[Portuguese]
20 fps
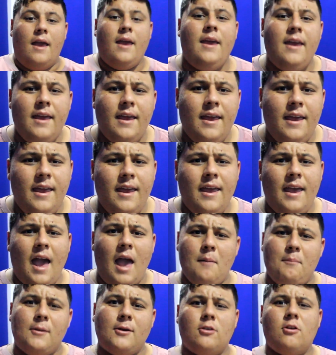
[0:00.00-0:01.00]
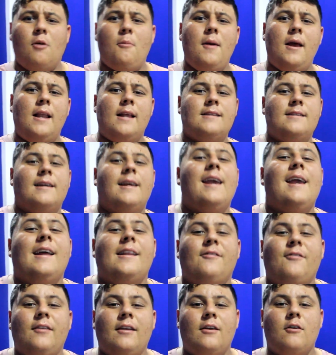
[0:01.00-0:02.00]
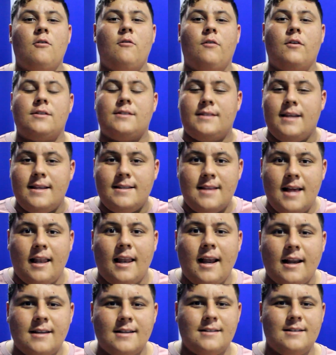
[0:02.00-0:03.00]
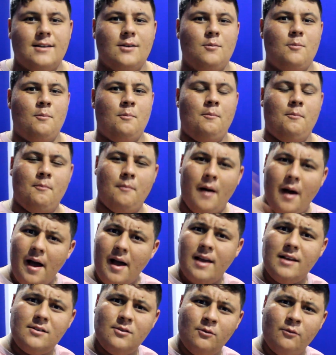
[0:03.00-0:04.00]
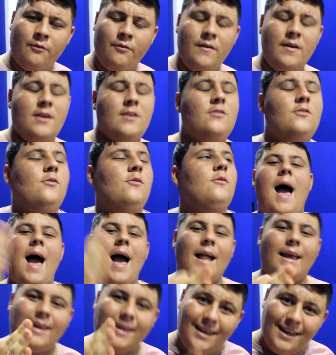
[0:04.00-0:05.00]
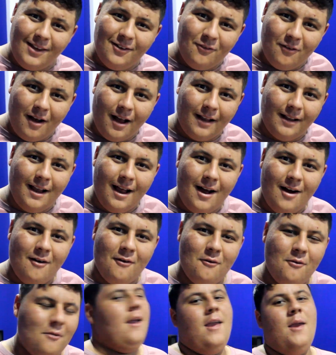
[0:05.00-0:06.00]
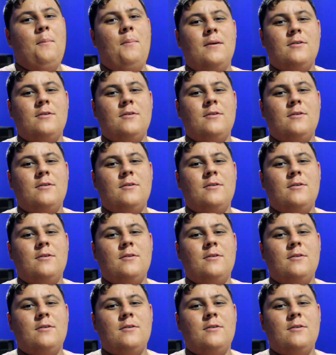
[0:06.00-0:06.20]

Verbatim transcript: E aí pessoal, beleza? Aqui quem tá falando com vocês é Alex fazendo mais um vídeo aqui no canal E